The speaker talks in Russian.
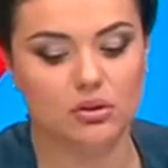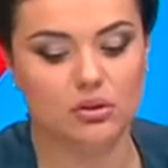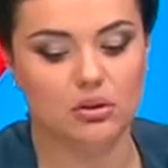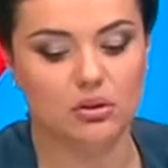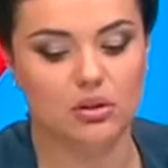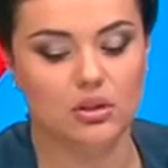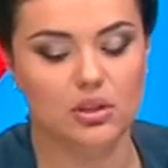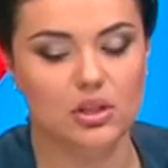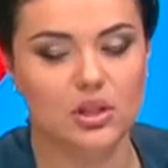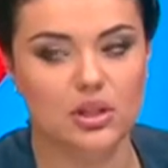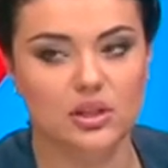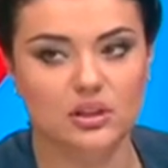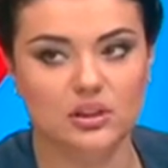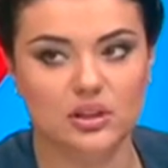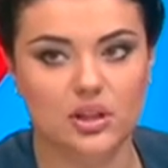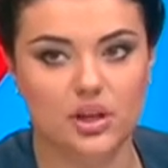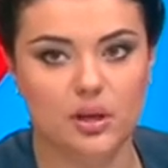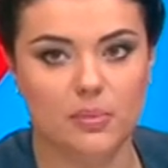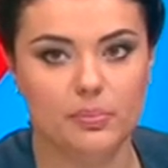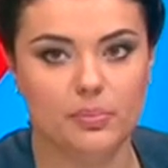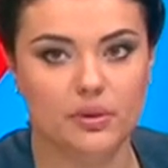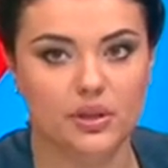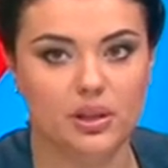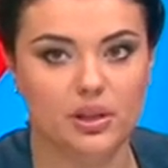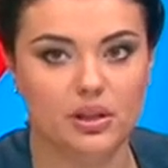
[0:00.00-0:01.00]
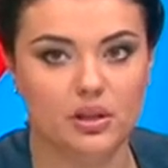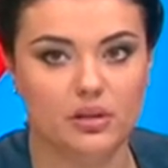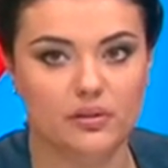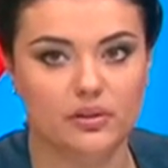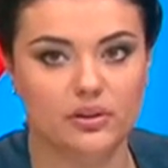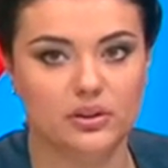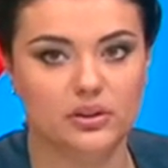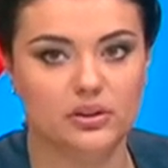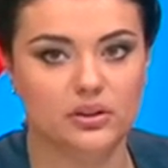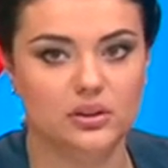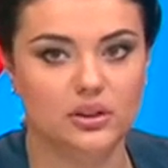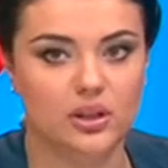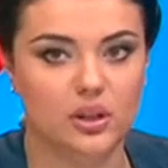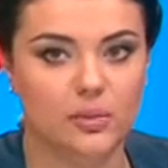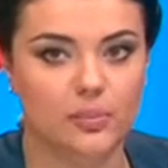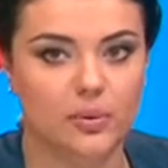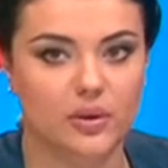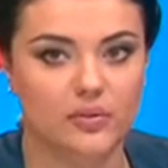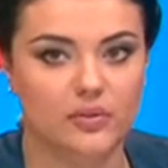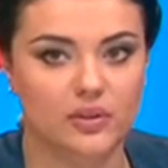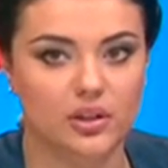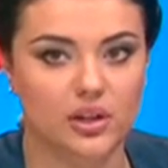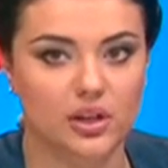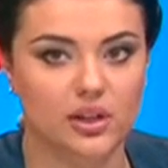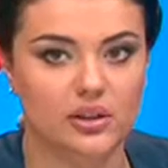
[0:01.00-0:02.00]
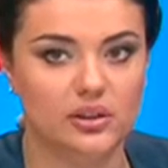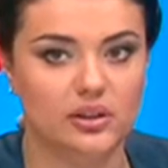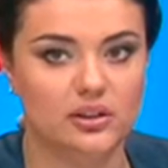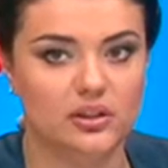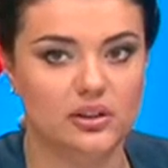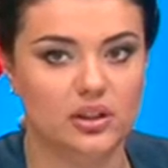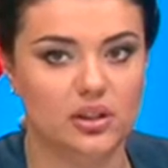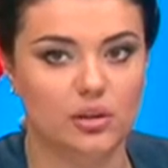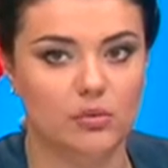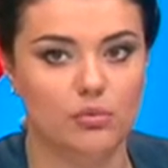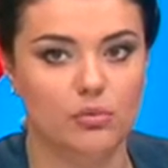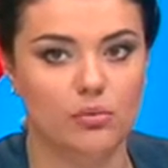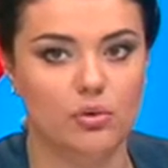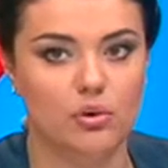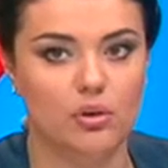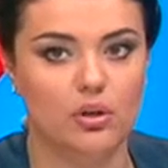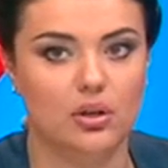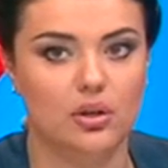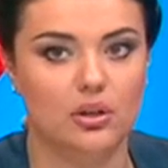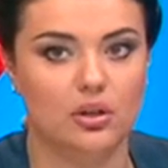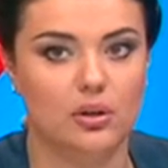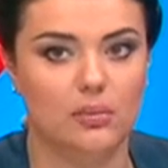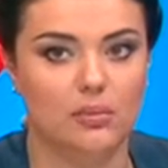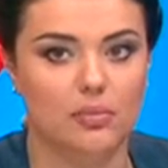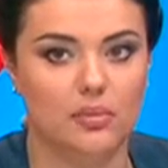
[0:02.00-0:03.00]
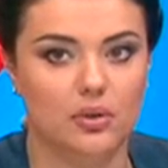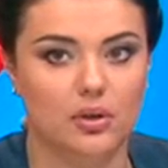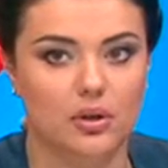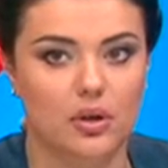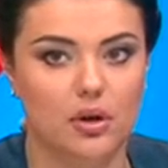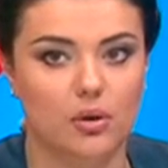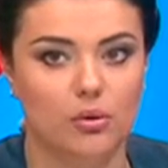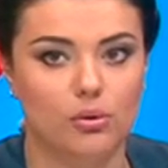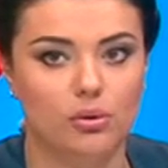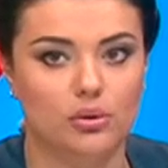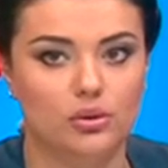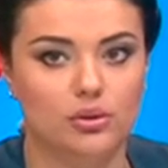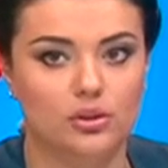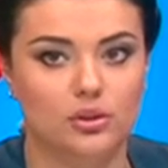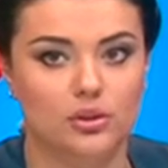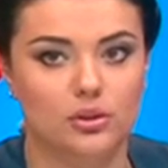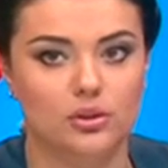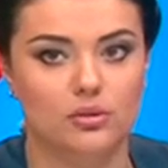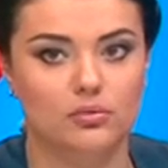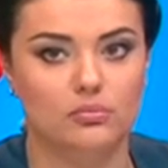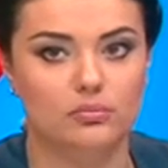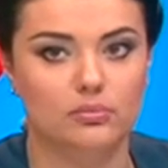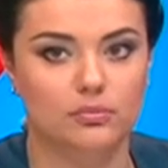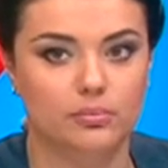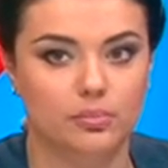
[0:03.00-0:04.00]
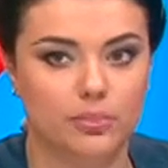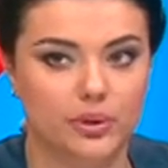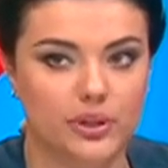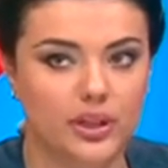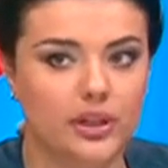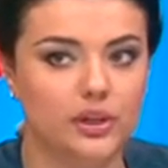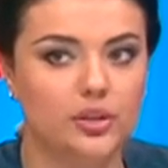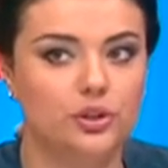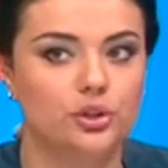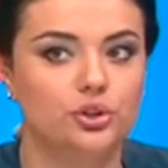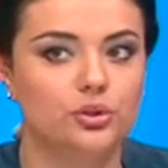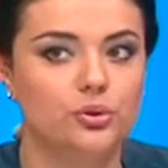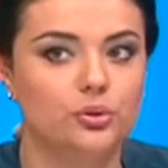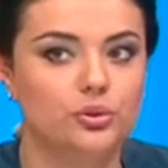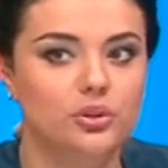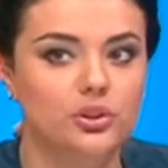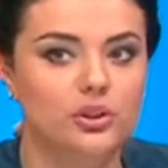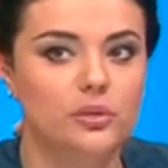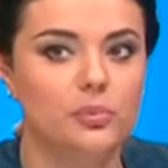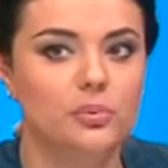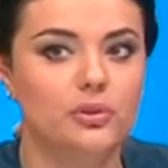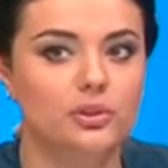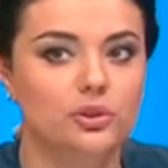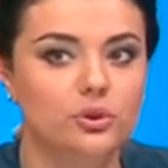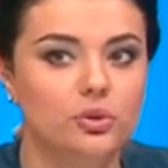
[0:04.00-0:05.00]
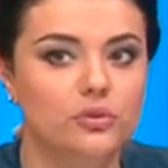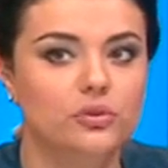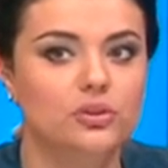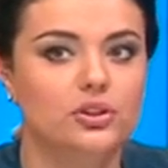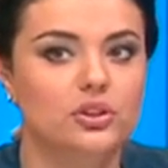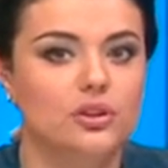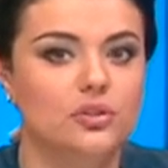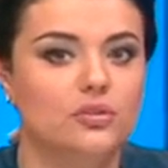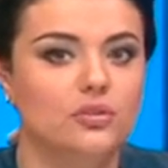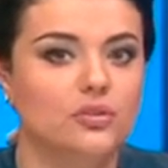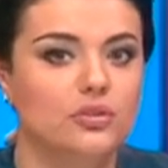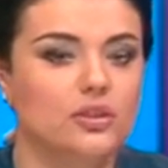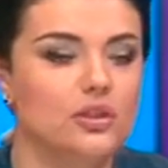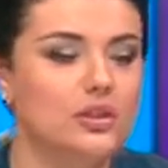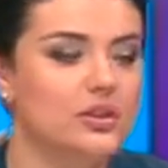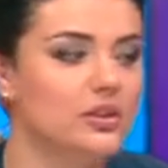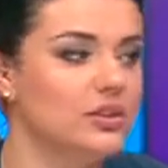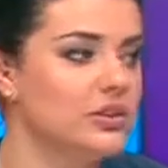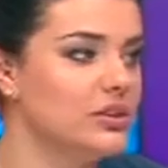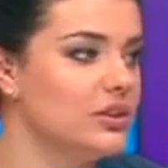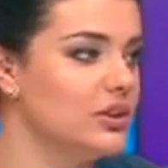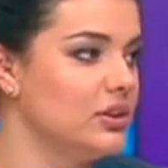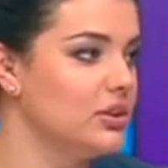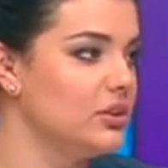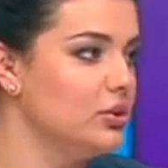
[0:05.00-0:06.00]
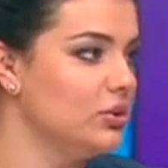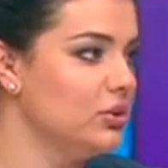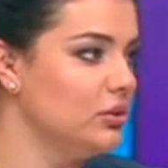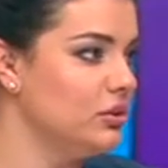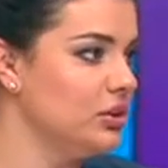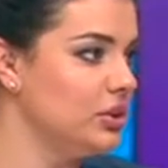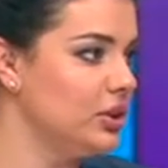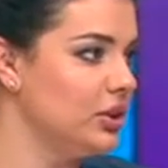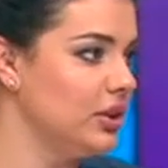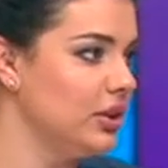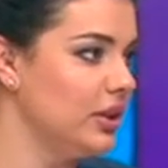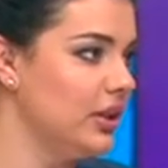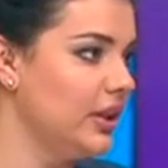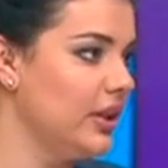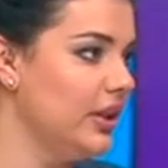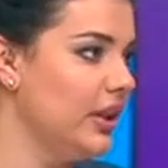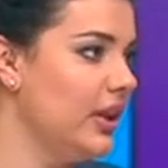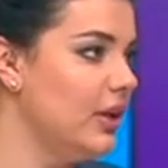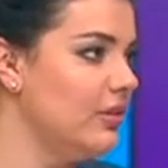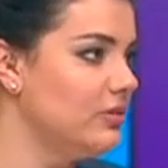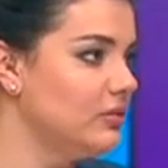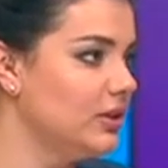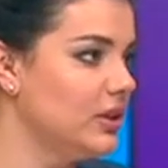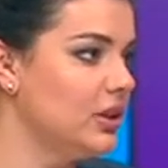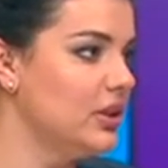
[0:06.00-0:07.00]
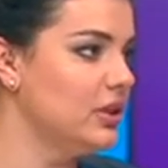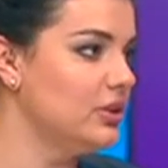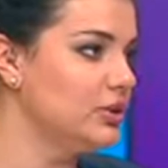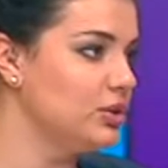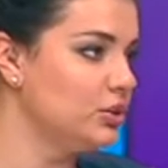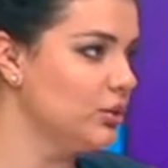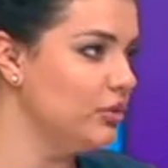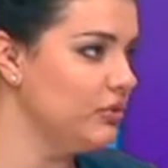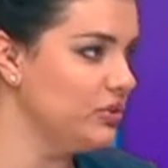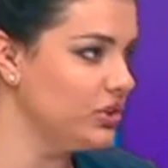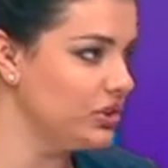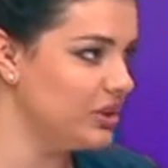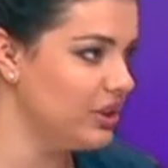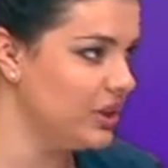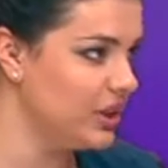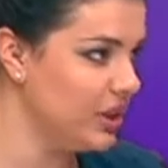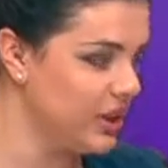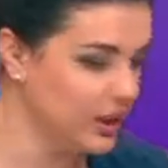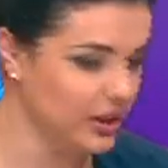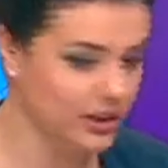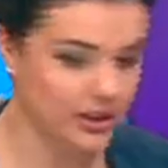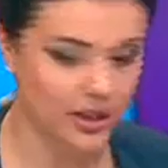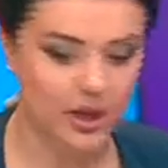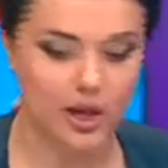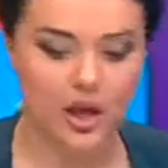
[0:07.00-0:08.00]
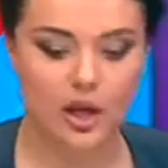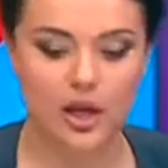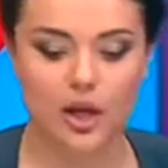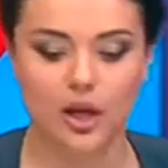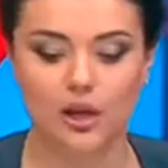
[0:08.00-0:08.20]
а, если апеллировать не к правоохранительным органам, а какой-то... Понятно, что у недобросовестного застройщика явно совести нет.